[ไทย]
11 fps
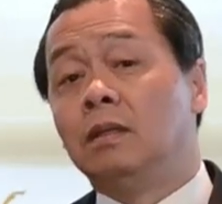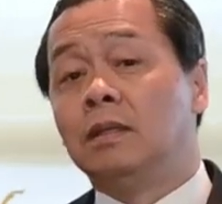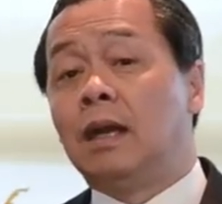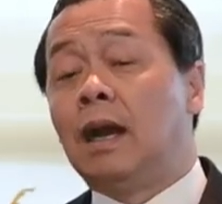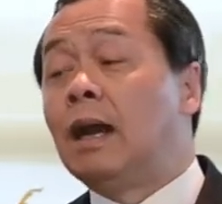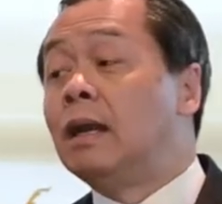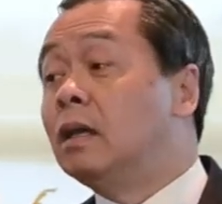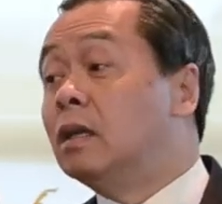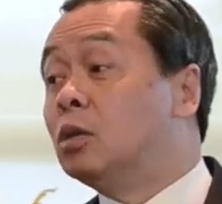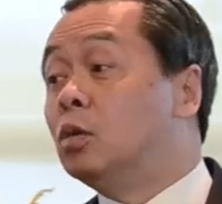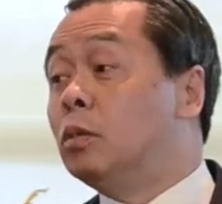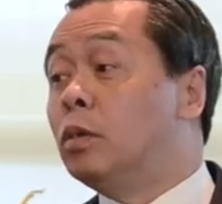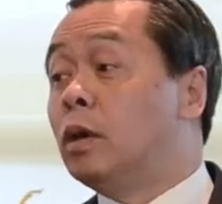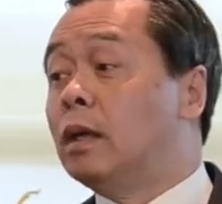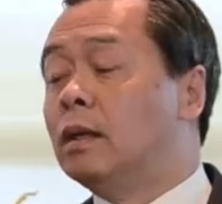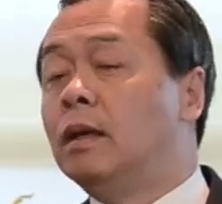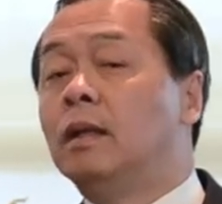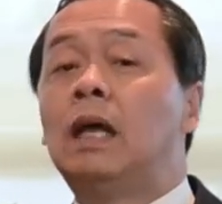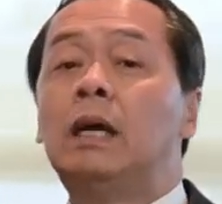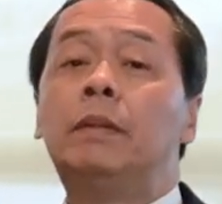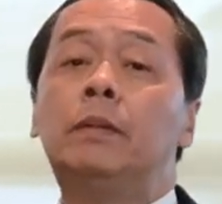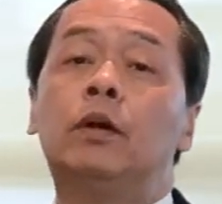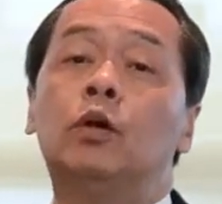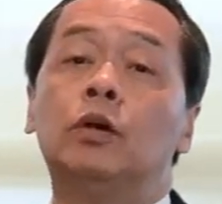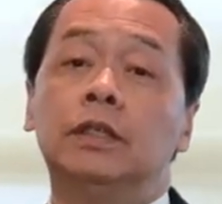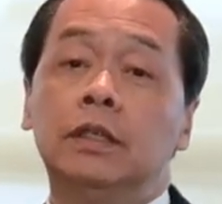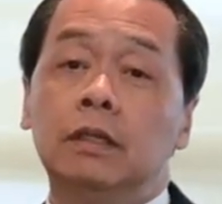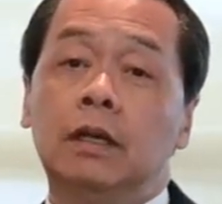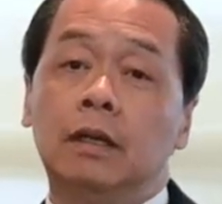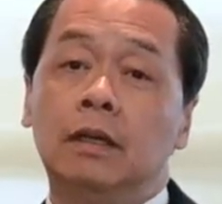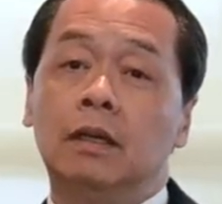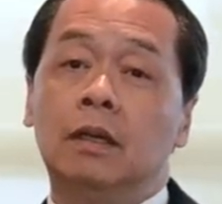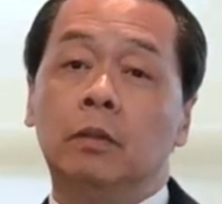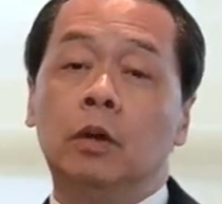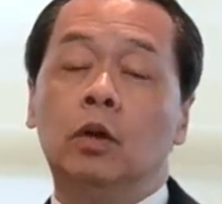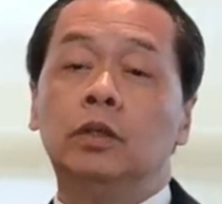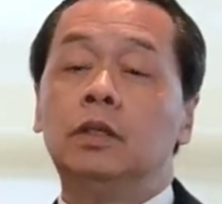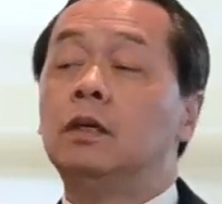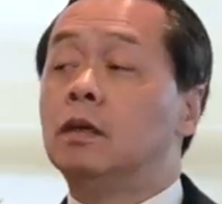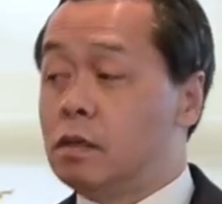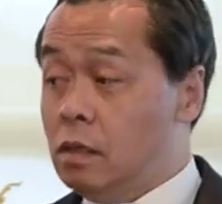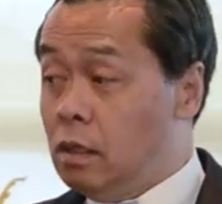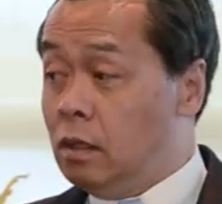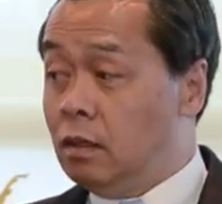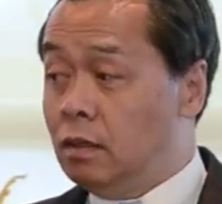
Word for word: จัดการในเงินทุนพวกนั้น แต่มีบางคนเชื่อ บางคนเชื่อก็ซื้อ